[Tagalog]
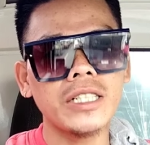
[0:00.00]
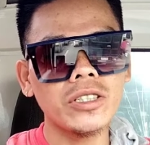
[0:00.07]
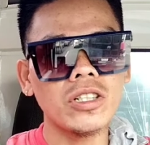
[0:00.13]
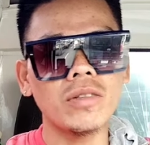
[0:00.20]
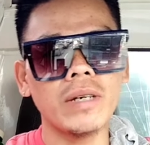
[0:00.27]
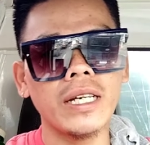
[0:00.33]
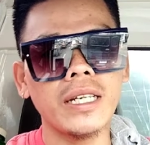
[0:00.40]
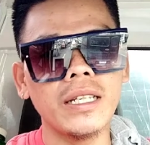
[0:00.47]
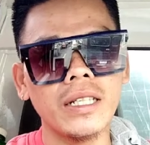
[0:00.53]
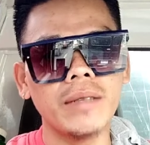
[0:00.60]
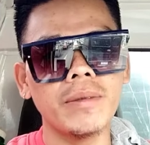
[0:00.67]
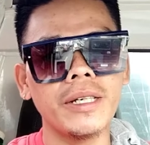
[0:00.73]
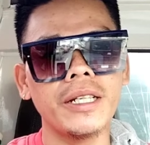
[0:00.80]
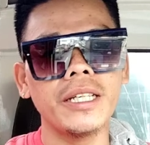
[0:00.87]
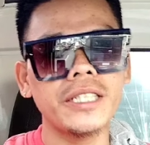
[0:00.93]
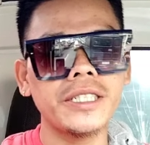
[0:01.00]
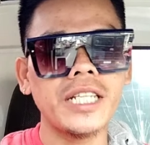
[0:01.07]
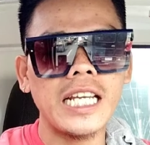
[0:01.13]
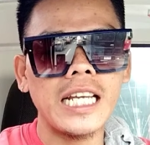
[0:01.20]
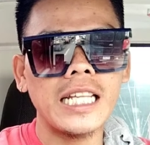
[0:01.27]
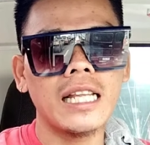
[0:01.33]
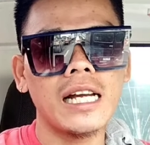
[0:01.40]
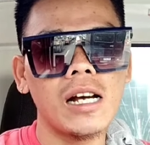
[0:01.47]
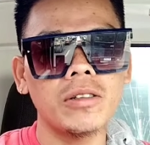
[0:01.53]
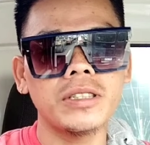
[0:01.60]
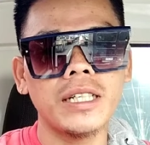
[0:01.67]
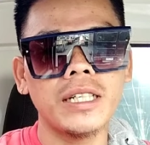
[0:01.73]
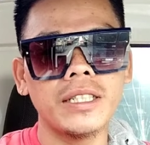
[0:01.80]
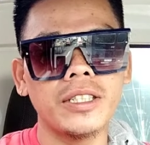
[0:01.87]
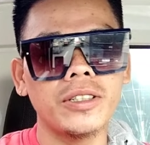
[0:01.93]
no may may sisingit lang ako
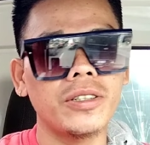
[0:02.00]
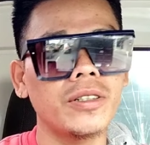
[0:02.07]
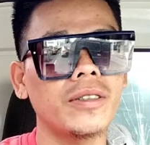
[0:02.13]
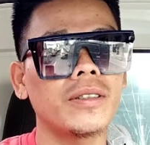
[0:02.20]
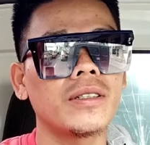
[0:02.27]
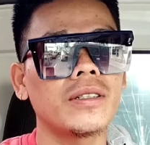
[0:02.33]
sa inyo no